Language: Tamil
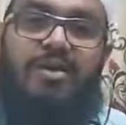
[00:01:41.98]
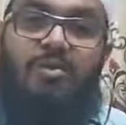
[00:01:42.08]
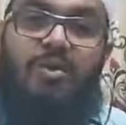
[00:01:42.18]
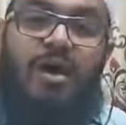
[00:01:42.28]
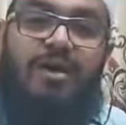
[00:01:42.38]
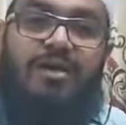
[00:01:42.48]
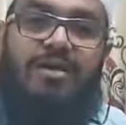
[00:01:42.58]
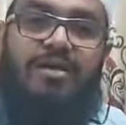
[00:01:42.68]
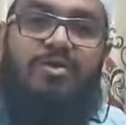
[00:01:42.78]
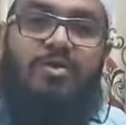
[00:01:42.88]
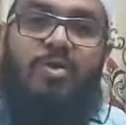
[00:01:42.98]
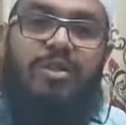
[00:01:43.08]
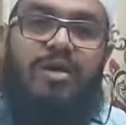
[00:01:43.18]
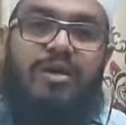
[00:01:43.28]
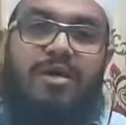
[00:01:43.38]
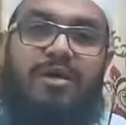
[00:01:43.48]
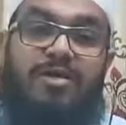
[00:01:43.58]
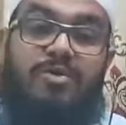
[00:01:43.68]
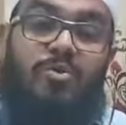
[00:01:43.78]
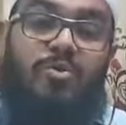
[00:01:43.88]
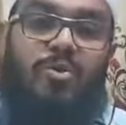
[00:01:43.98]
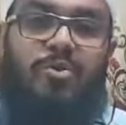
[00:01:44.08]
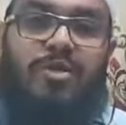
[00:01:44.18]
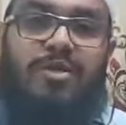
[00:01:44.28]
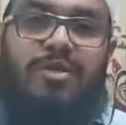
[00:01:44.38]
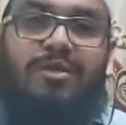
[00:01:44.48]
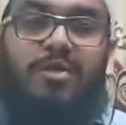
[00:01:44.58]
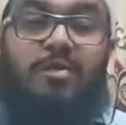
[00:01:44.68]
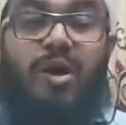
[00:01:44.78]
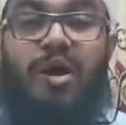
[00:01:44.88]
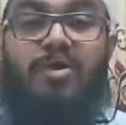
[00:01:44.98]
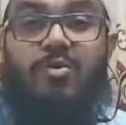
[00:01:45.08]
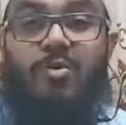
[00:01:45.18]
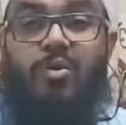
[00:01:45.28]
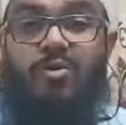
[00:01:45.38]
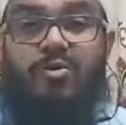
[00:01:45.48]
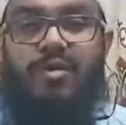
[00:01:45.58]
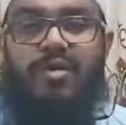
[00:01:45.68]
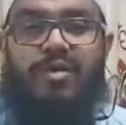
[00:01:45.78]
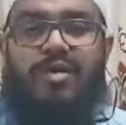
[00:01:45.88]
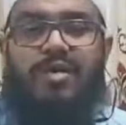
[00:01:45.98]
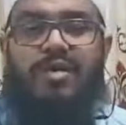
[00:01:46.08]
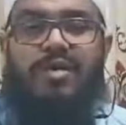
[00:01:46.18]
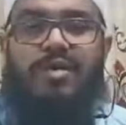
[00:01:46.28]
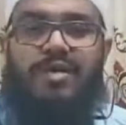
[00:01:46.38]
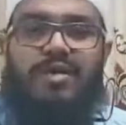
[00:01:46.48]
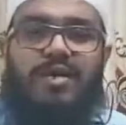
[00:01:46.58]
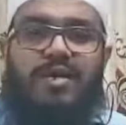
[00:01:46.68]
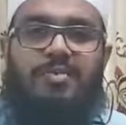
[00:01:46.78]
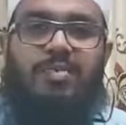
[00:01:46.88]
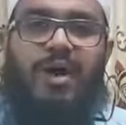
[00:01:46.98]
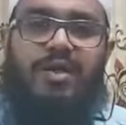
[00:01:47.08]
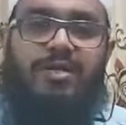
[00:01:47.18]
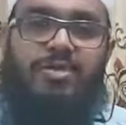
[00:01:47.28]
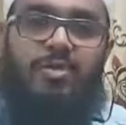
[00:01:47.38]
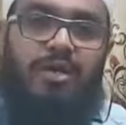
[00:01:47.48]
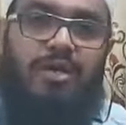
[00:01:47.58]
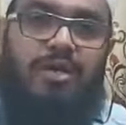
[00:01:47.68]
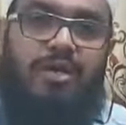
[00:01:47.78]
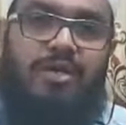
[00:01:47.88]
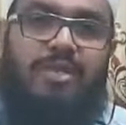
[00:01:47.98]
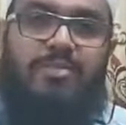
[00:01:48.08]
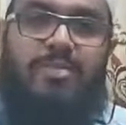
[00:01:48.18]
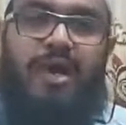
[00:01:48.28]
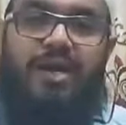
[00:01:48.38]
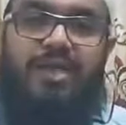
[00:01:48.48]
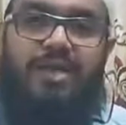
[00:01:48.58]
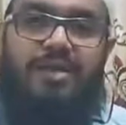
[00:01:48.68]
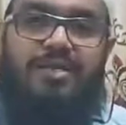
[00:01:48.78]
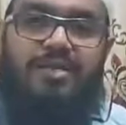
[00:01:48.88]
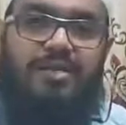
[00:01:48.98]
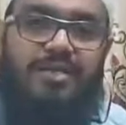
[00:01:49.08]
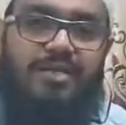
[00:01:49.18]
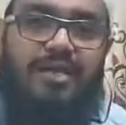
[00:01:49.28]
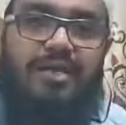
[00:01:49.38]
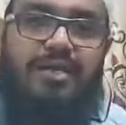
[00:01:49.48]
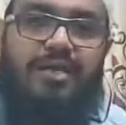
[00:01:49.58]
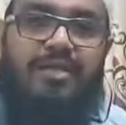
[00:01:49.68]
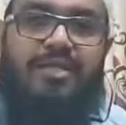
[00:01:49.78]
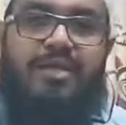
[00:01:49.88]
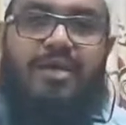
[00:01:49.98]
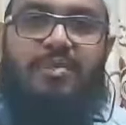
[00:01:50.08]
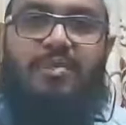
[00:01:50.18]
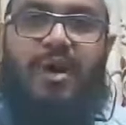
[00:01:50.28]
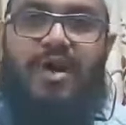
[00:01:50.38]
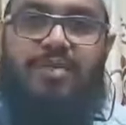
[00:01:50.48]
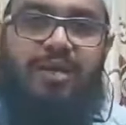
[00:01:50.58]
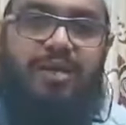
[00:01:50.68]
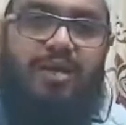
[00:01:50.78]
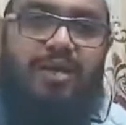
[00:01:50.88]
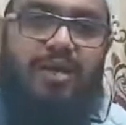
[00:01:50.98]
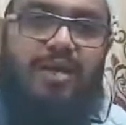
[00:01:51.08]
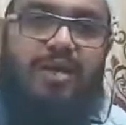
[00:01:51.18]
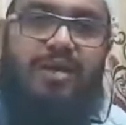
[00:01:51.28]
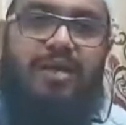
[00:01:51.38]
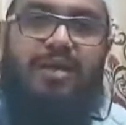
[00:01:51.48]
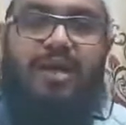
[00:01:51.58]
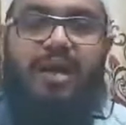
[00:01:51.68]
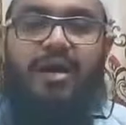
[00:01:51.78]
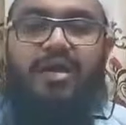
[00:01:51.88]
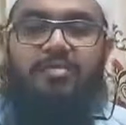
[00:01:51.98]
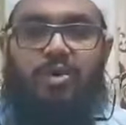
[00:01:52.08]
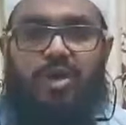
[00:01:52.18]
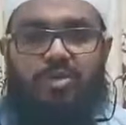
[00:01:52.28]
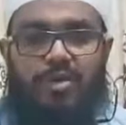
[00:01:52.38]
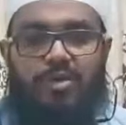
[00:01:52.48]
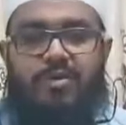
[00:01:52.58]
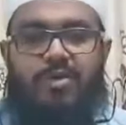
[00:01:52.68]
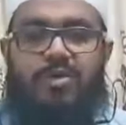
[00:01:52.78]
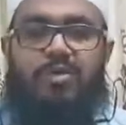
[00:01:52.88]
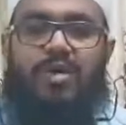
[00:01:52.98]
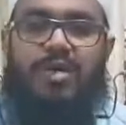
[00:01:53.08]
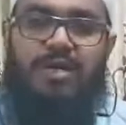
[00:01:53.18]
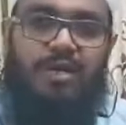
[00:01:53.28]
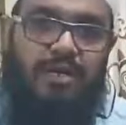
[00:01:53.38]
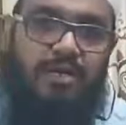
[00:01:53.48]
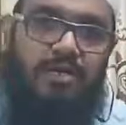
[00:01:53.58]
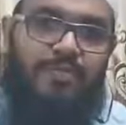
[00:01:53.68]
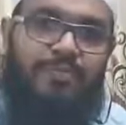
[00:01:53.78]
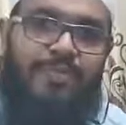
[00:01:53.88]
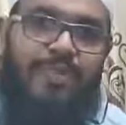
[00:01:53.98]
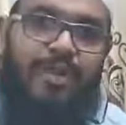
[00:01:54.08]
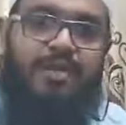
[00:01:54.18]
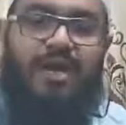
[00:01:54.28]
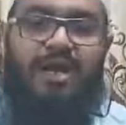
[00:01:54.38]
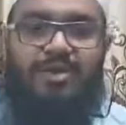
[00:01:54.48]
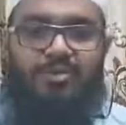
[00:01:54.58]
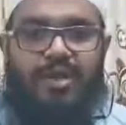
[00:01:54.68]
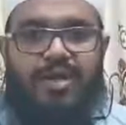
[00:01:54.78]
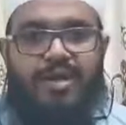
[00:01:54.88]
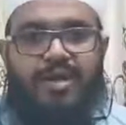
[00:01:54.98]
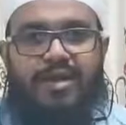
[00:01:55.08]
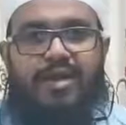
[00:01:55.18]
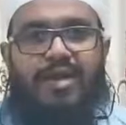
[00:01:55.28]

எவ்வாறு ஓத கற்றுக்கொள்வது எவ்வாறு ஓதுவது என்ற பாடத்தோடு இந்த பாட திட்டத்தை இந்த பாட விடயங்களை நாங்கள் முடிவுக்கு கொண்டு வர இருக்கின்றோம் அந்த அடிப்படையிலே